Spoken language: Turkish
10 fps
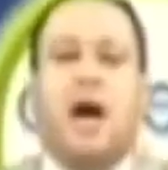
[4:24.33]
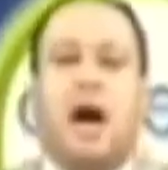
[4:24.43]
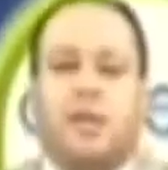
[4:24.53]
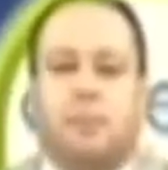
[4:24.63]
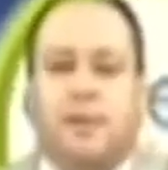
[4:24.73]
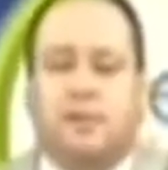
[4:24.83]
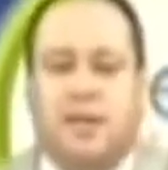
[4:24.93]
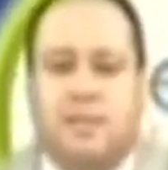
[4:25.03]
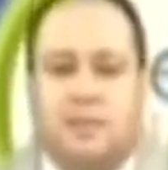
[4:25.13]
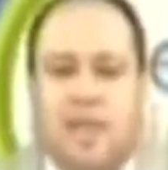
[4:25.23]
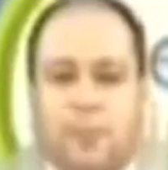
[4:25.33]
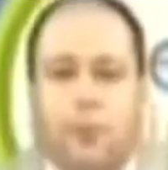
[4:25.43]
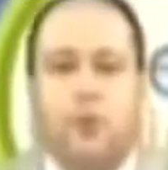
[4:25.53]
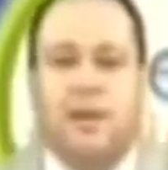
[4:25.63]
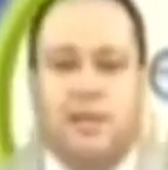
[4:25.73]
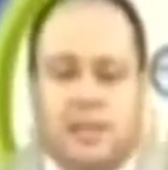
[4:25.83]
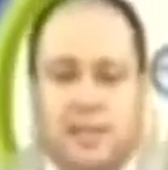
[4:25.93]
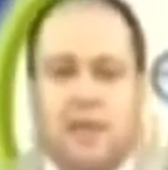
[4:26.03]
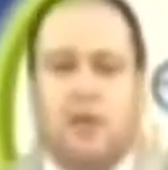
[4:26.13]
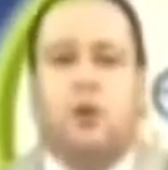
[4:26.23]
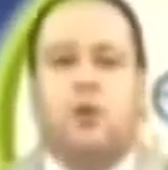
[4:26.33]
alt bantta yazan telefon numaralarından